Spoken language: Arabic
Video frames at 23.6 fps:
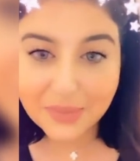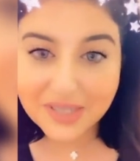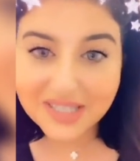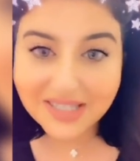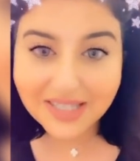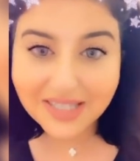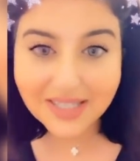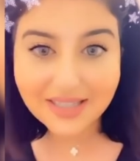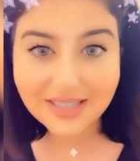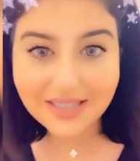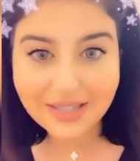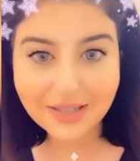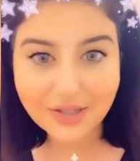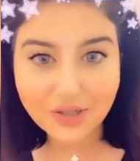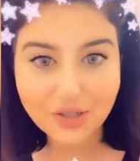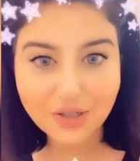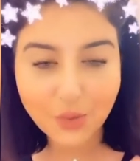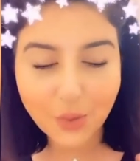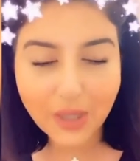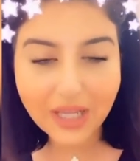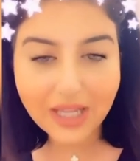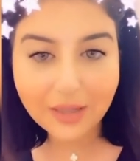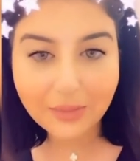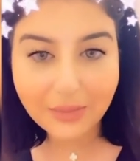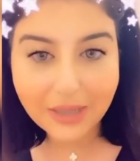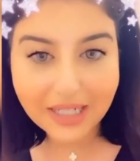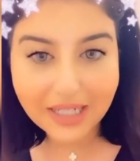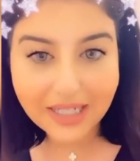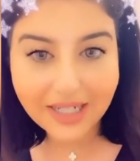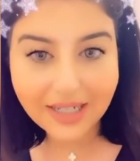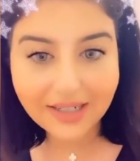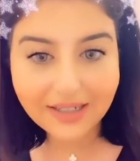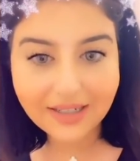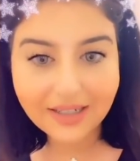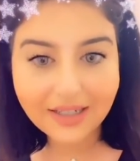بس صدق صدق الويل
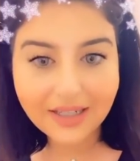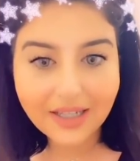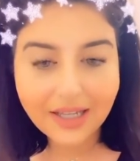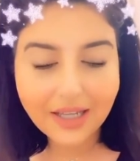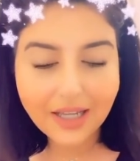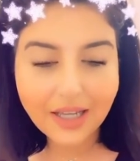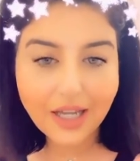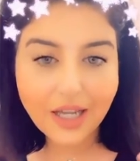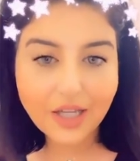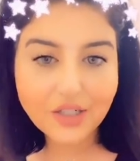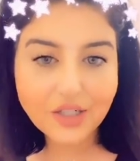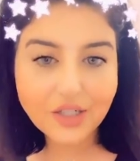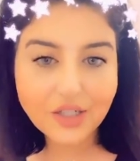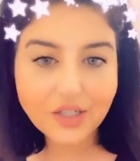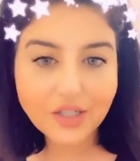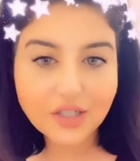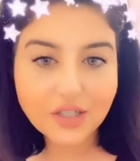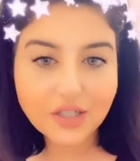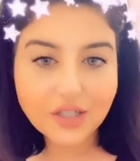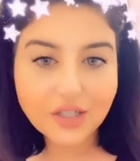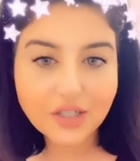المليان عشان